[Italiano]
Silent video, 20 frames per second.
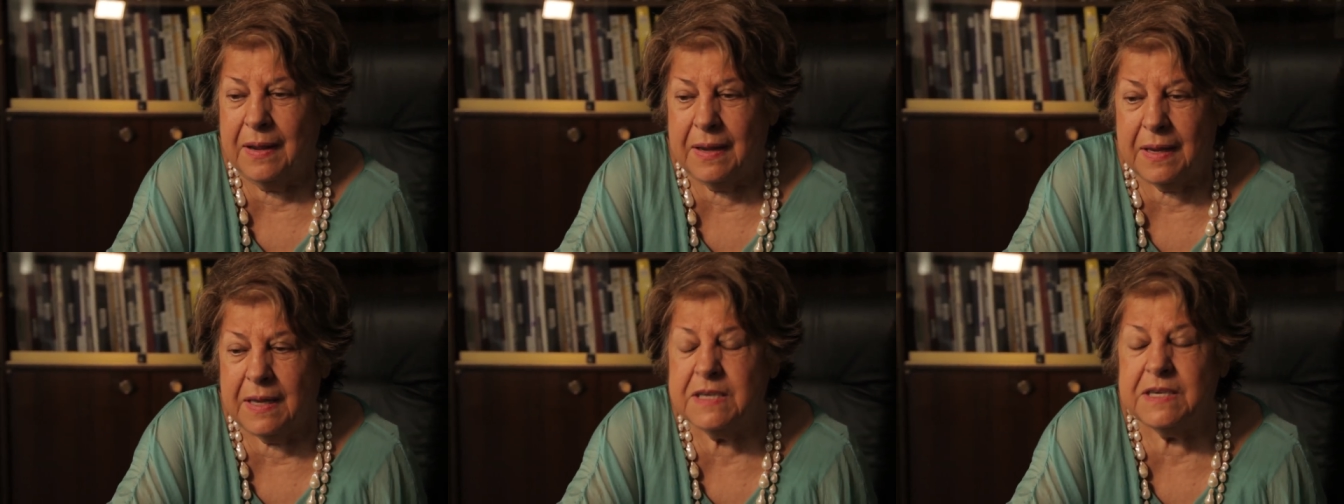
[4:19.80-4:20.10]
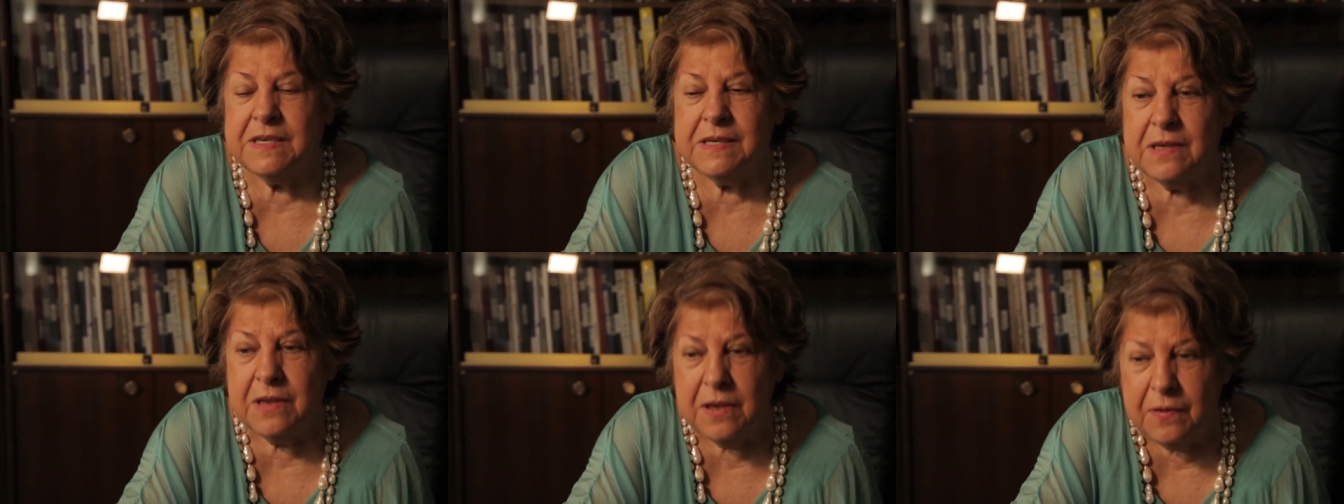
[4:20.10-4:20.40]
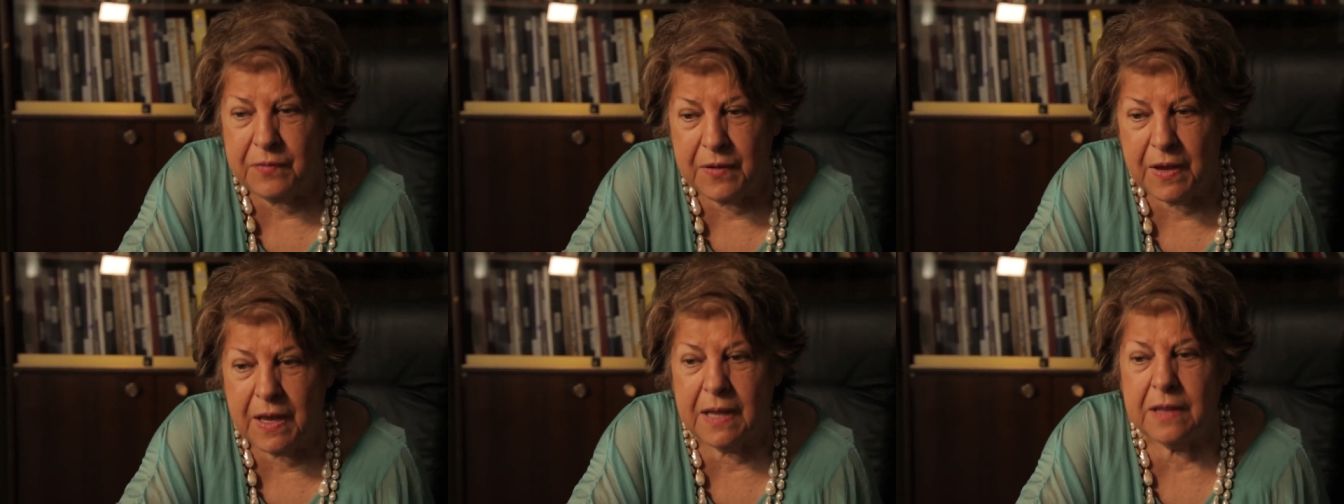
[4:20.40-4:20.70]
che
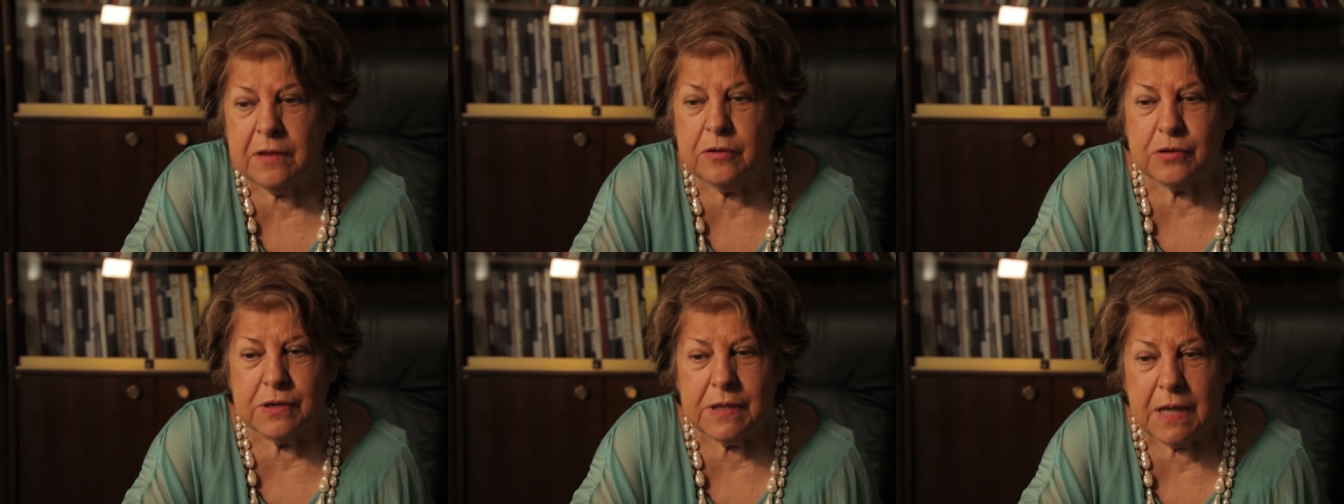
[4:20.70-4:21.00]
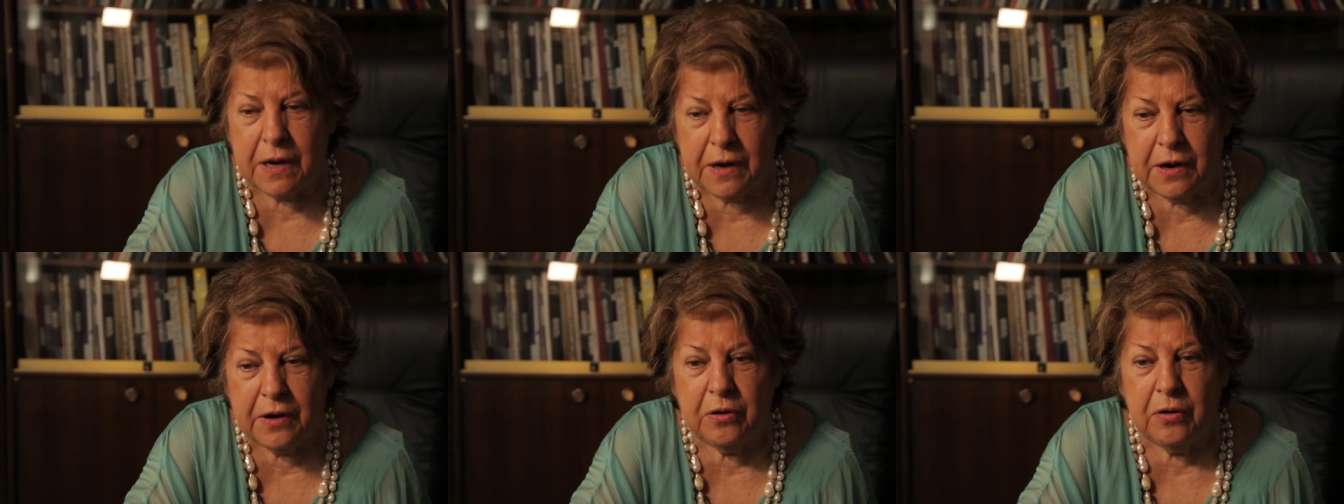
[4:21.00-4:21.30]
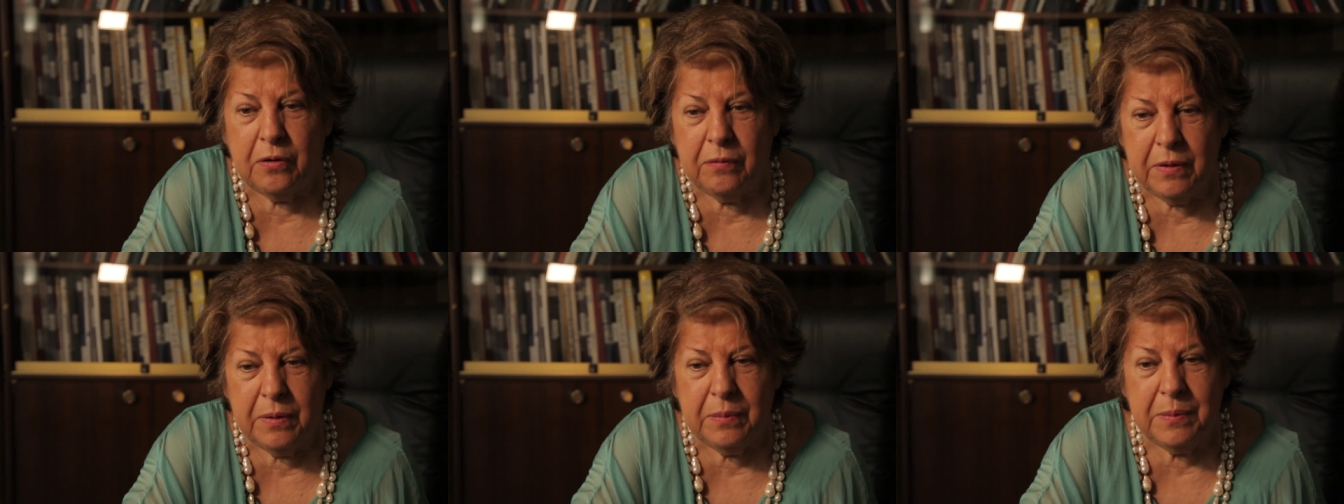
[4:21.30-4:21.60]
significato stare
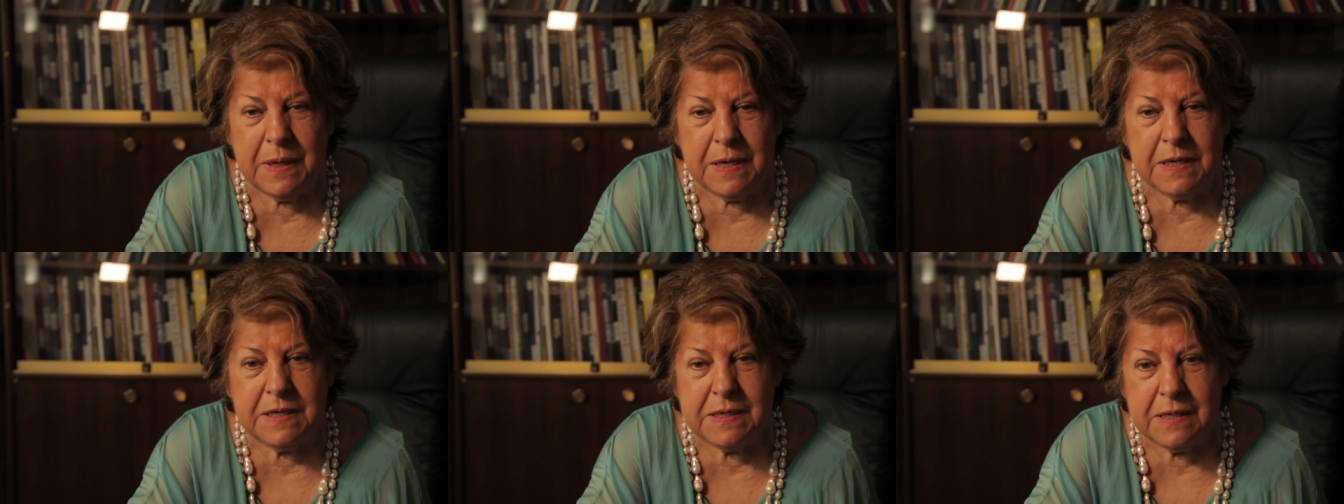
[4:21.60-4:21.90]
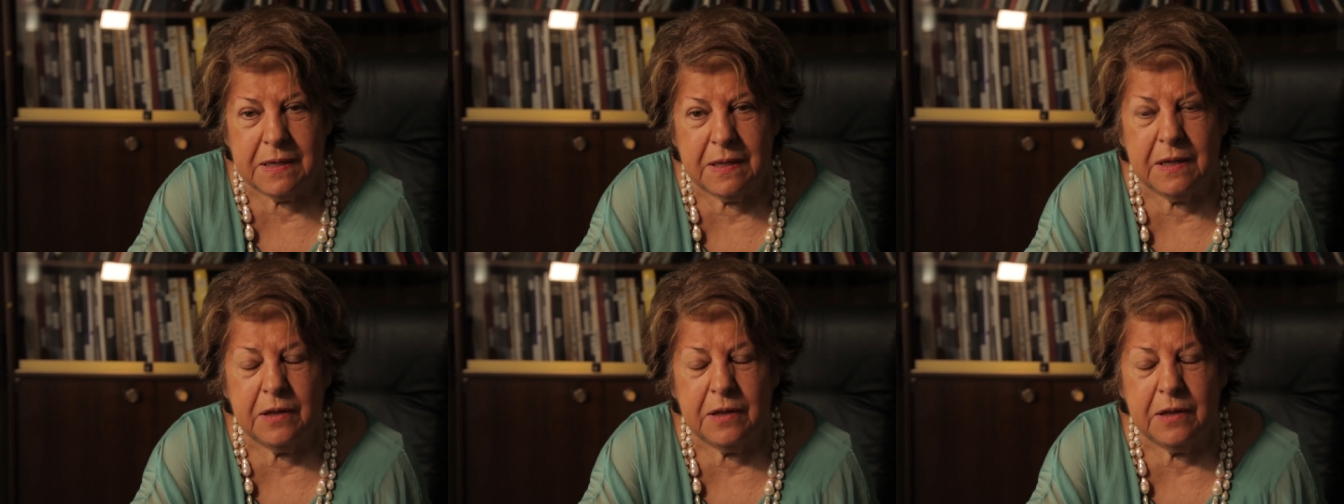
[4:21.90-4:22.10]
nove mesi